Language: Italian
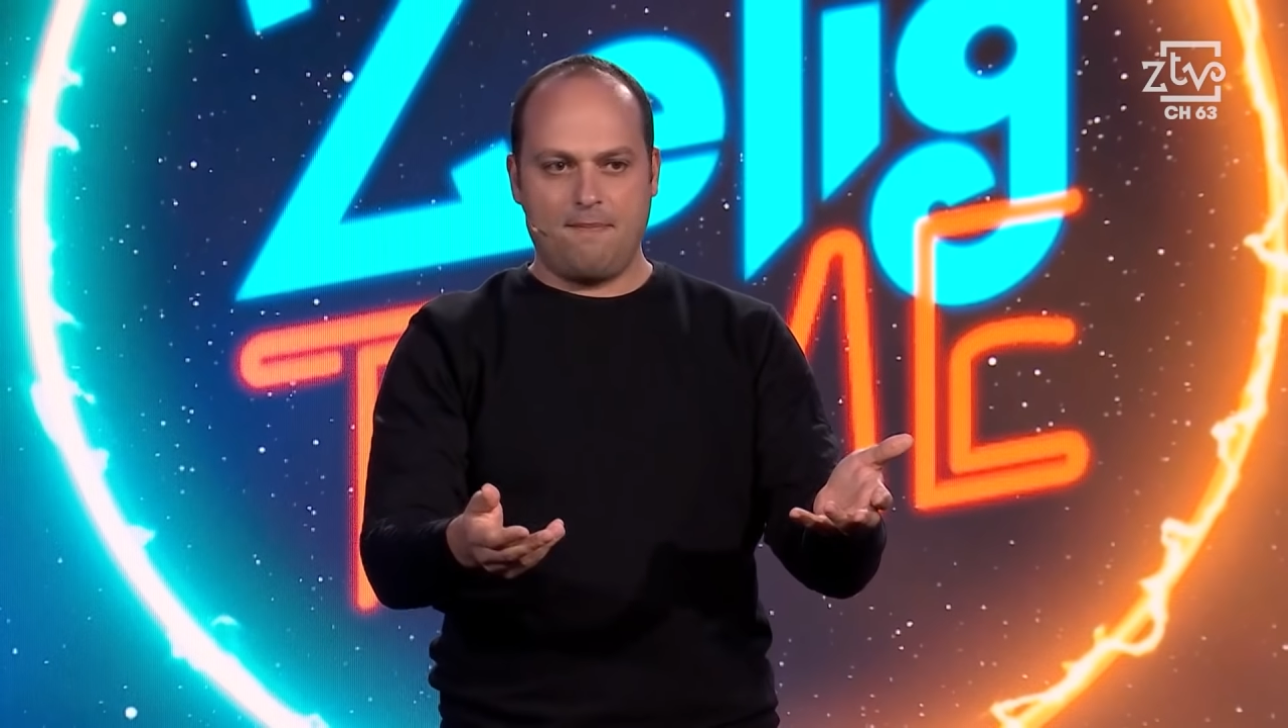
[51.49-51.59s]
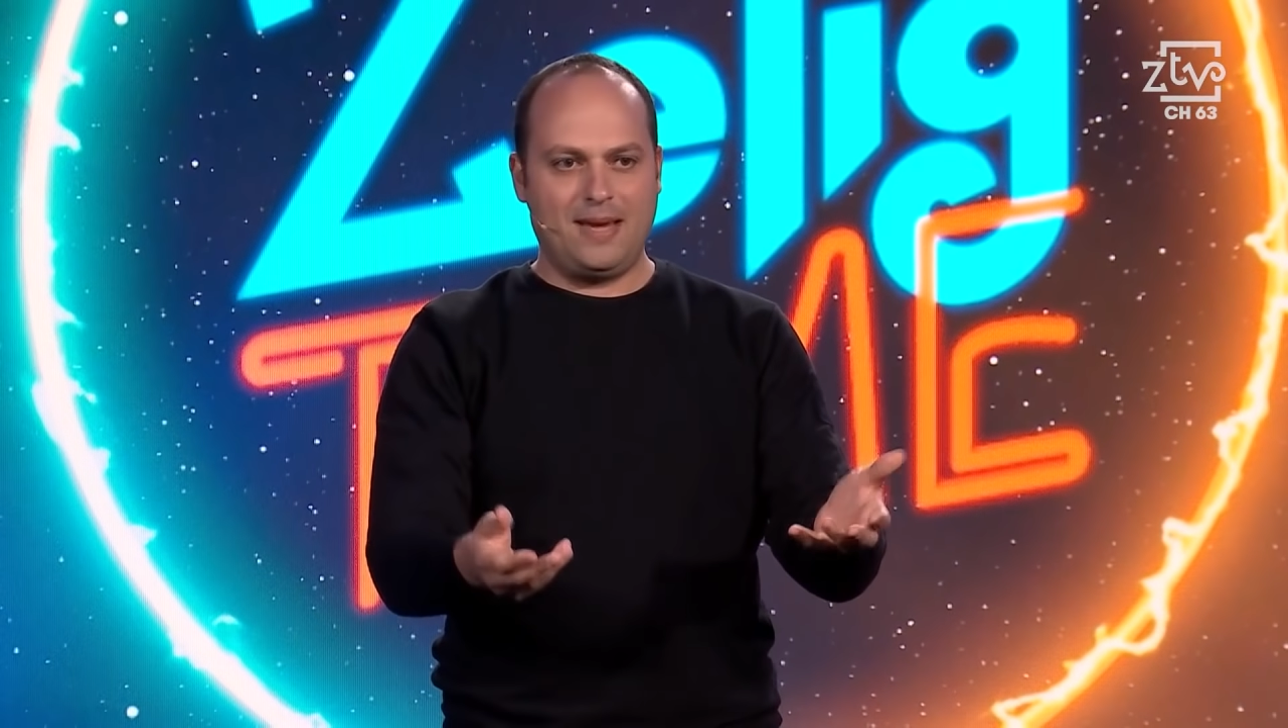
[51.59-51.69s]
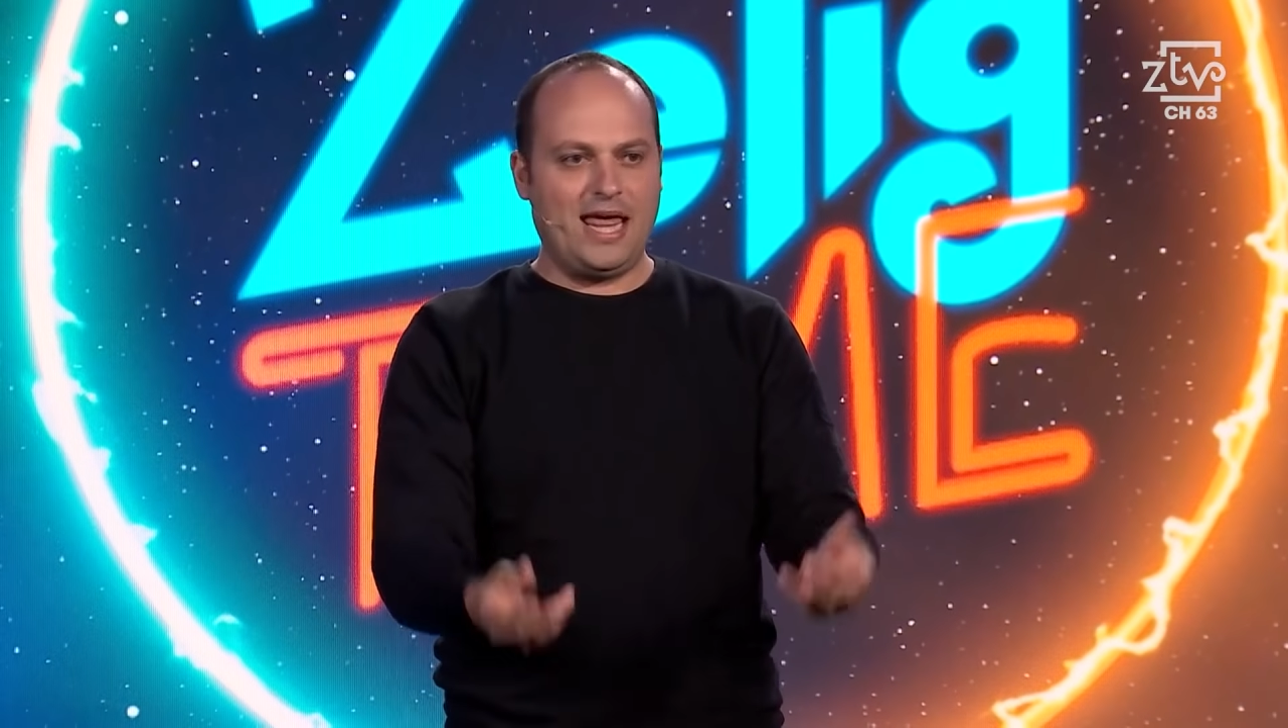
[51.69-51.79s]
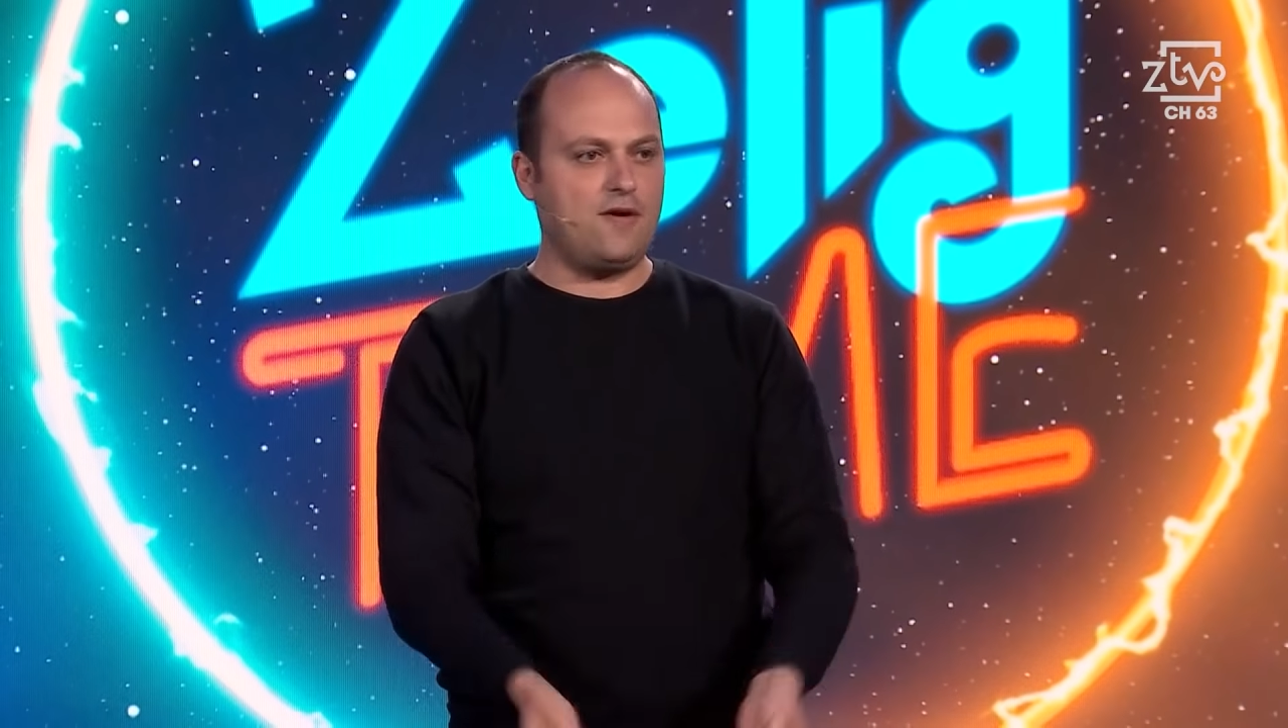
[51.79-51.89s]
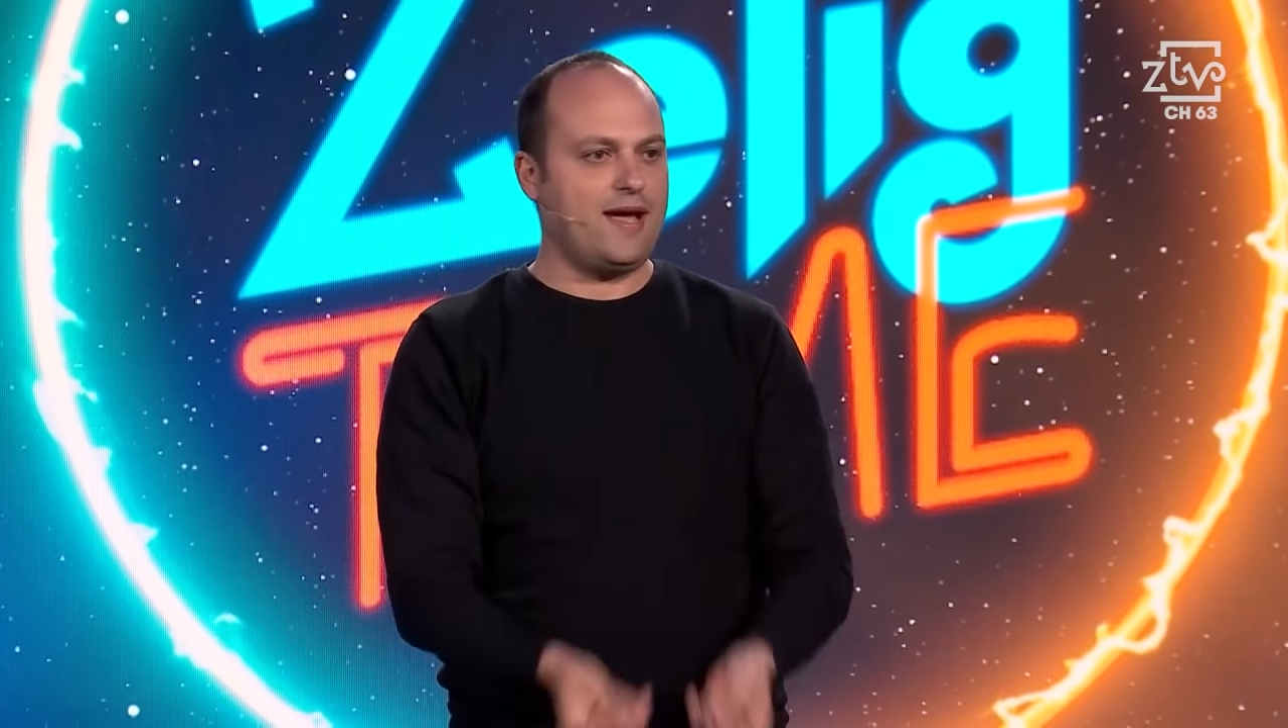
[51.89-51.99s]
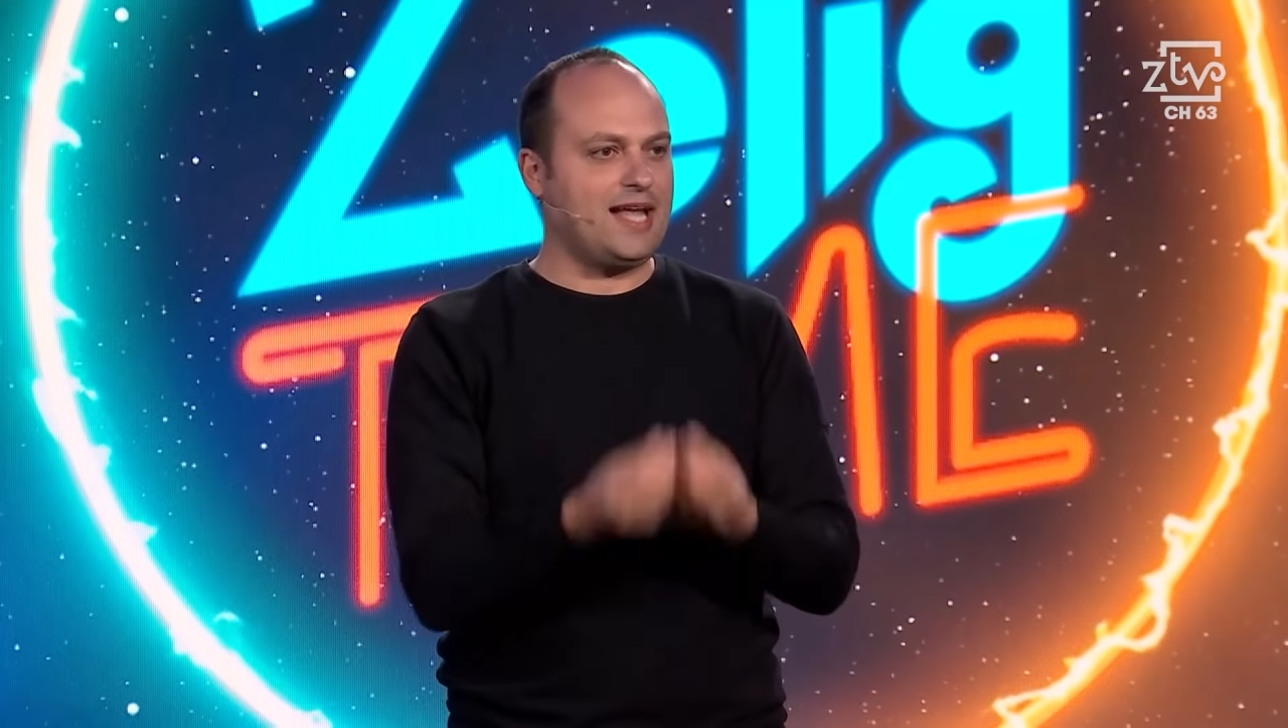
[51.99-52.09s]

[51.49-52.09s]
Ma da dove